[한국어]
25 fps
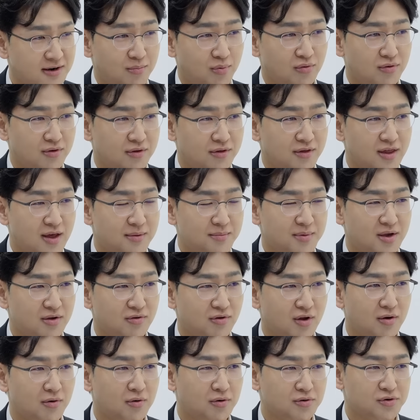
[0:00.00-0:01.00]
보는
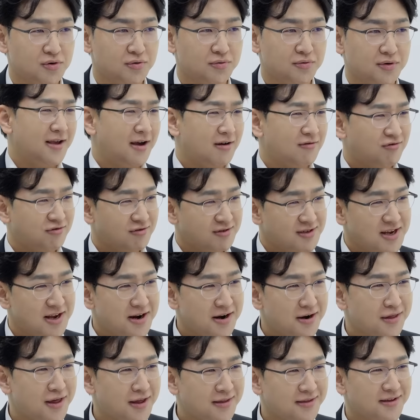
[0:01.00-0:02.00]
셈이 된 거죠. 야, 그러니까
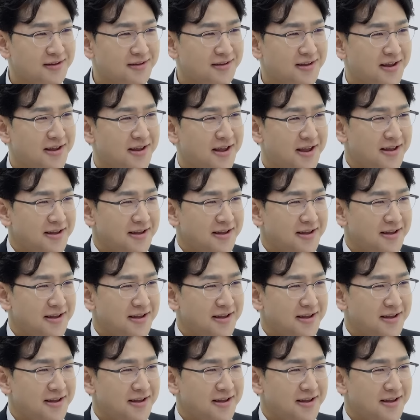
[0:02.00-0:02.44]
국채를 샀는데